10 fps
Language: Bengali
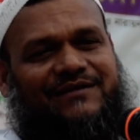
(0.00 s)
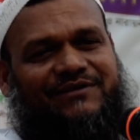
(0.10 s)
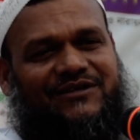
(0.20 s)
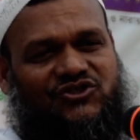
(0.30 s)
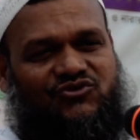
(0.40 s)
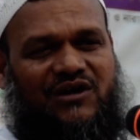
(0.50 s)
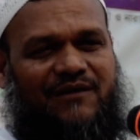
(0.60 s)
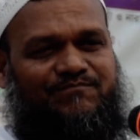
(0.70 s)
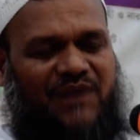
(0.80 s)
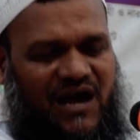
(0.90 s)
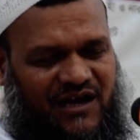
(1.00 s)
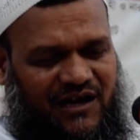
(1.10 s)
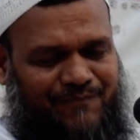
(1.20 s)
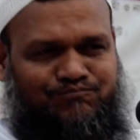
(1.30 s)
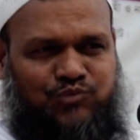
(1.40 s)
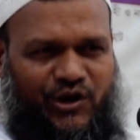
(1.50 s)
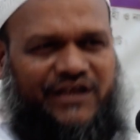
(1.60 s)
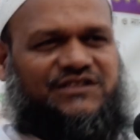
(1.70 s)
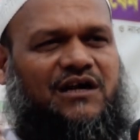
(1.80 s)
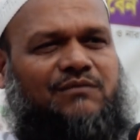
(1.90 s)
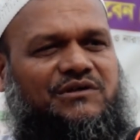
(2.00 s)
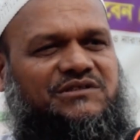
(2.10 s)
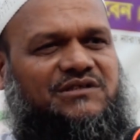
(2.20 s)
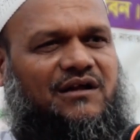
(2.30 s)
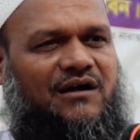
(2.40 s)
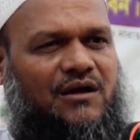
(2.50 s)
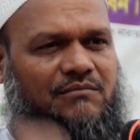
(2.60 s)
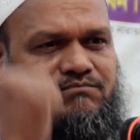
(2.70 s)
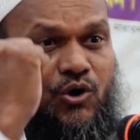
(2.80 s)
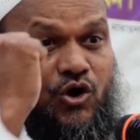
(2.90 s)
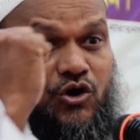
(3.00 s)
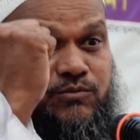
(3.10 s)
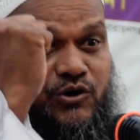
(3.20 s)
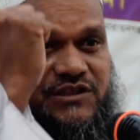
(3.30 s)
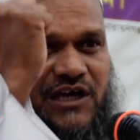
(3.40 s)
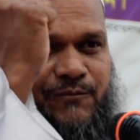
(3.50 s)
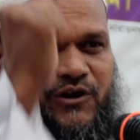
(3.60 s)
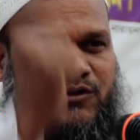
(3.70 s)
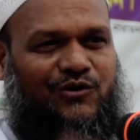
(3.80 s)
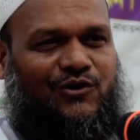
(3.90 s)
যাবেন সুরা বাকারা পড়েই ছাড়বো ইনশাল্লাহ পড়বই তারপরে কোনো